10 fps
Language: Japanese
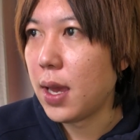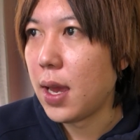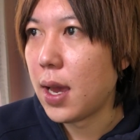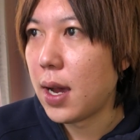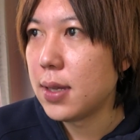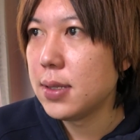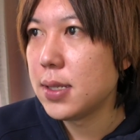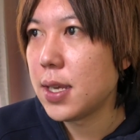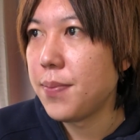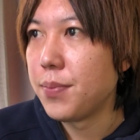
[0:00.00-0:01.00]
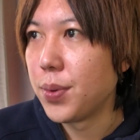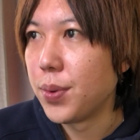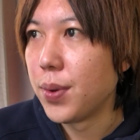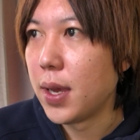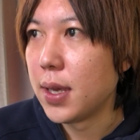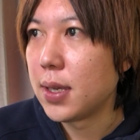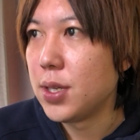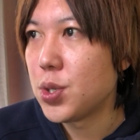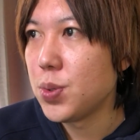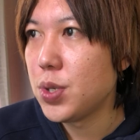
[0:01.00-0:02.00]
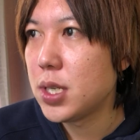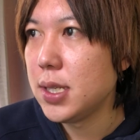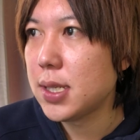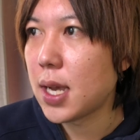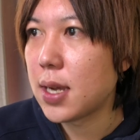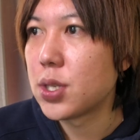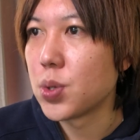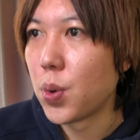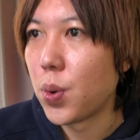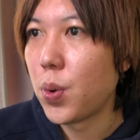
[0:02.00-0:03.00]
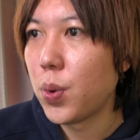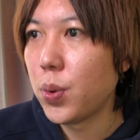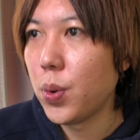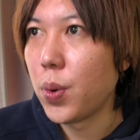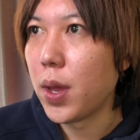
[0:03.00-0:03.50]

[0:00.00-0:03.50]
えー、安全部、えー、基準審査課長の、